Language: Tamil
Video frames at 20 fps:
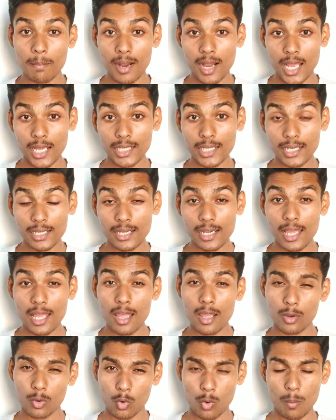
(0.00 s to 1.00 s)
மார்க்கெட்ல
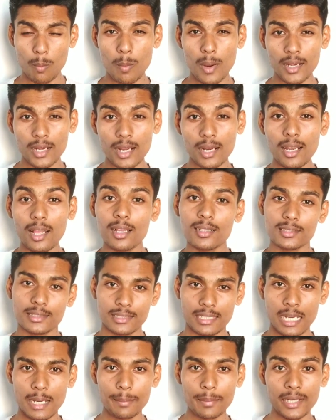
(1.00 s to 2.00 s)
ரொம்ப நாளா
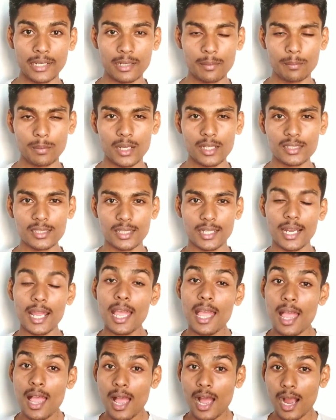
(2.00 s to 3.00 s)
ஸ்னாப் டிராகன் ப்ராசரை
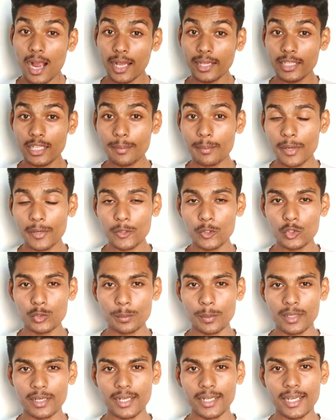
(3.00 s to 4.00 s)
அதிகமாக
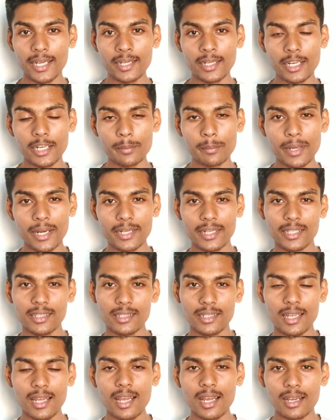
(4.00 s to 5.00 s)
யூஸ் பண்ற ஆண்ட்ராய்ட் பிராண்ட்
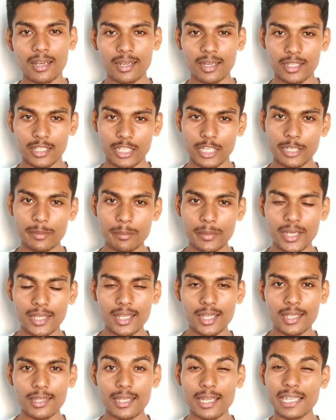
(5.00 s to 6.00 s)
எதுனா அது ரெட்மியா
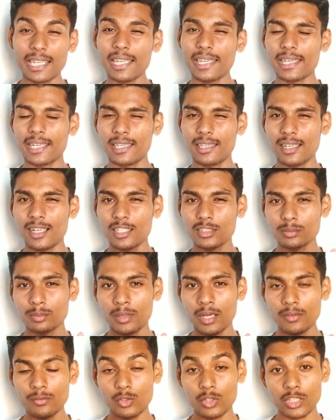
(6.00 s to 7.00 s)
தான் இருந்தாங்க எல்லா
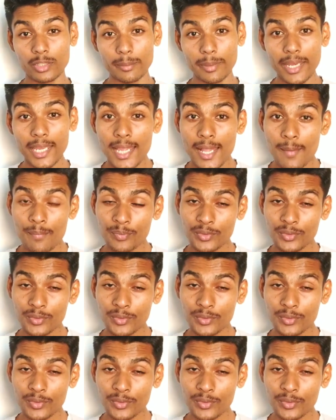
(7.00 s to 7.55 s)
ஸ்மார்ட் போனுக்குமே